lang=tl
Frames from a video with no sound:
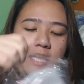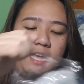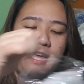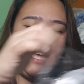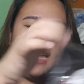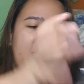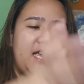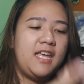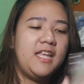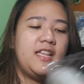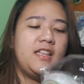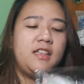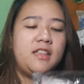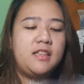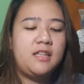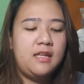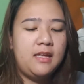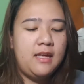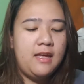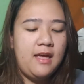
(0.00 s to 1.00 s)
And
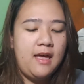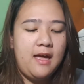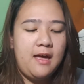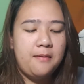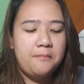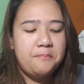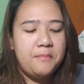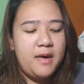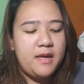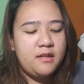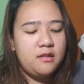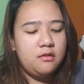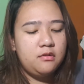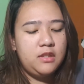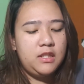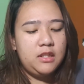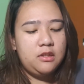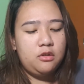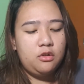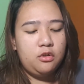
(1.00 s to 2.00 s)
meron
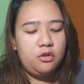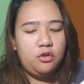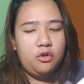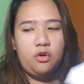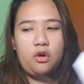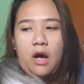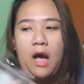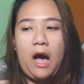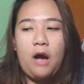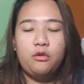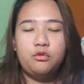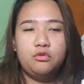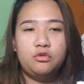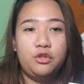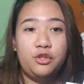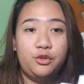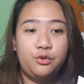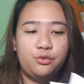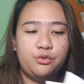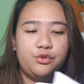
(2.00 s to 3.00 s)
ditong how to
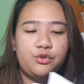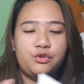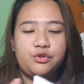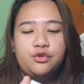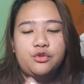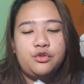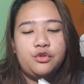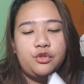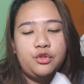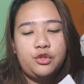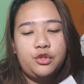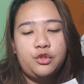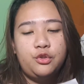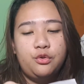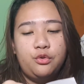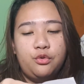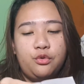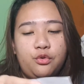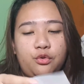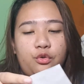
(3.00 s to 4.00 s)
use
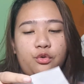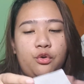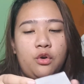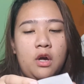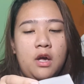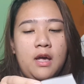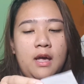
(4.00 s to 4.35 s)
yung